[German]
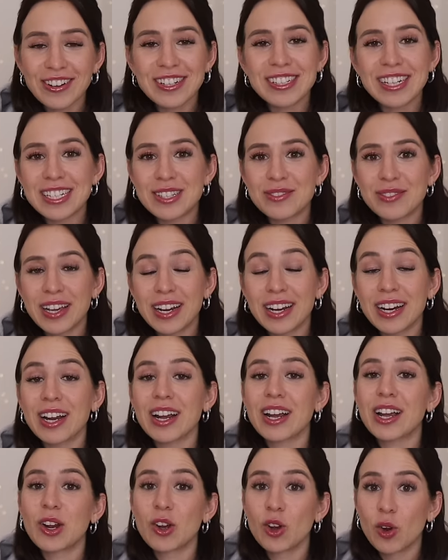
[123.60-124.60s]
und
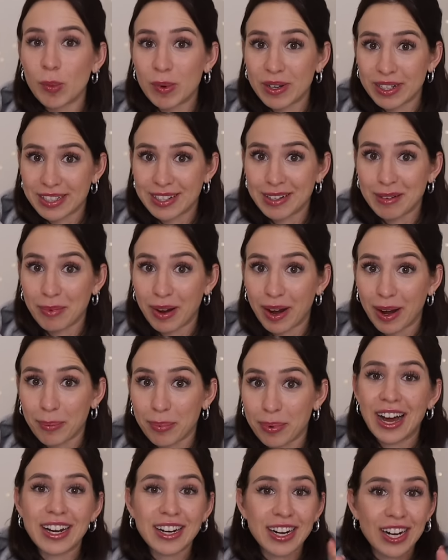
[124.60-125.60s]
deswegen knubbel ich die immer
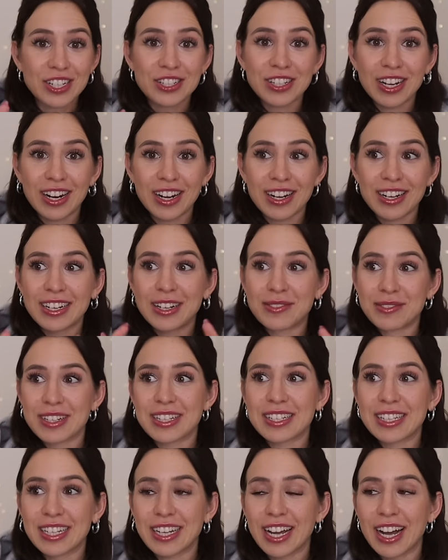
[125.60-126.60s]
ab. An der Stelle nehmt
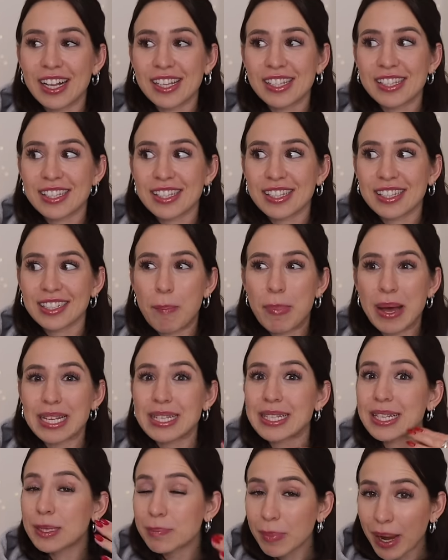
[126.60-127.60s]
das nicht als
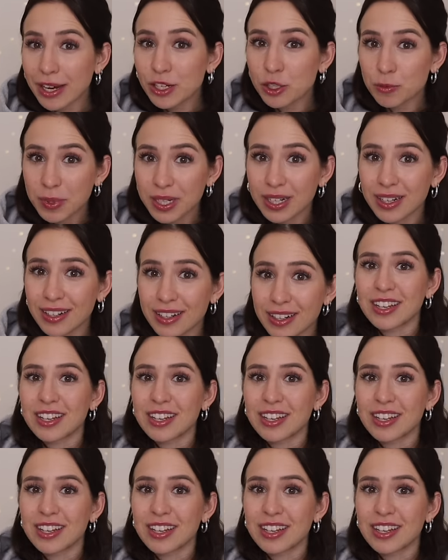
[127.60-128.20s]
bestes Beispiel.